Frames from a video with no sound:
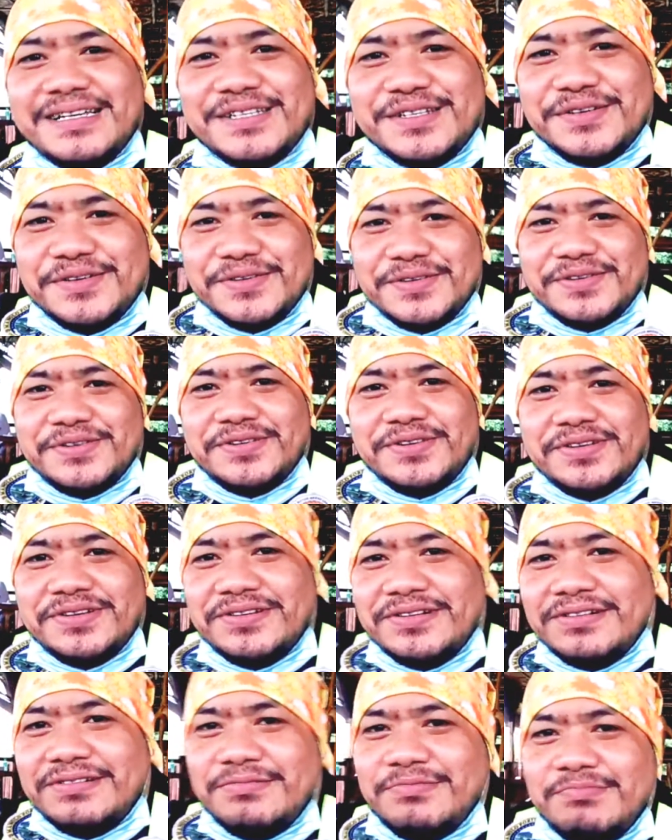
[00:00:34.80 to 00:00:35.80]
guys.
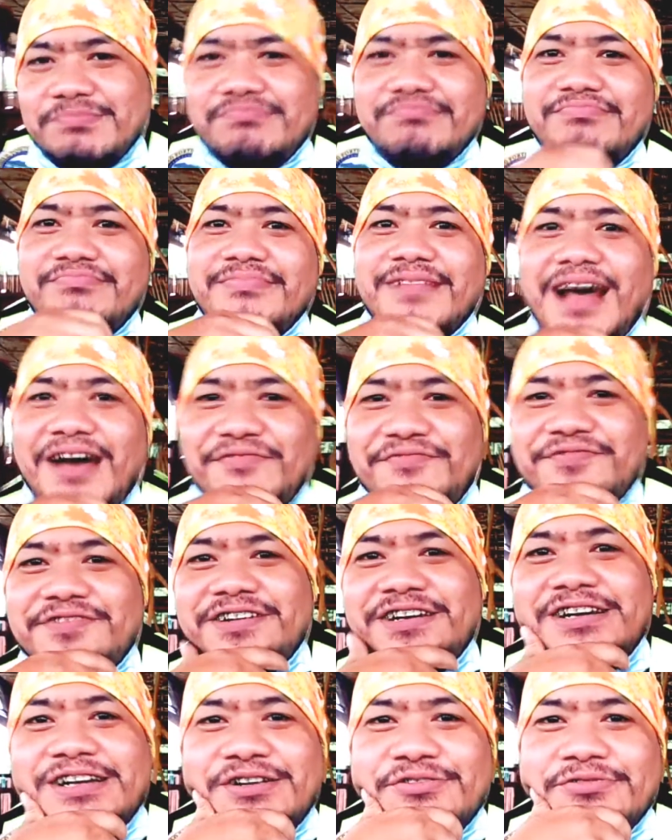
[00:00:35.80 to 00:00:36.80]
Good
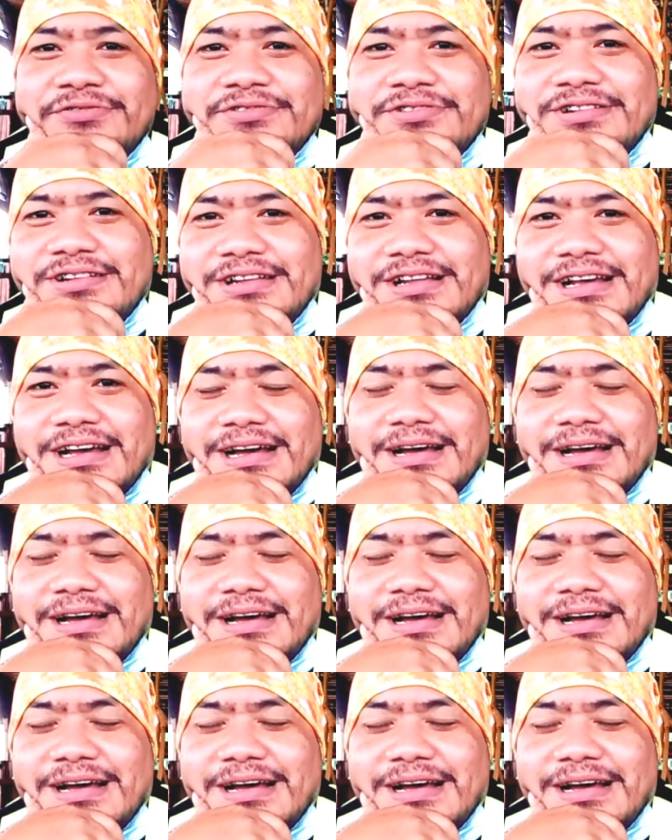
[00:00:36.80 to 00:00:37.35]
afternoon.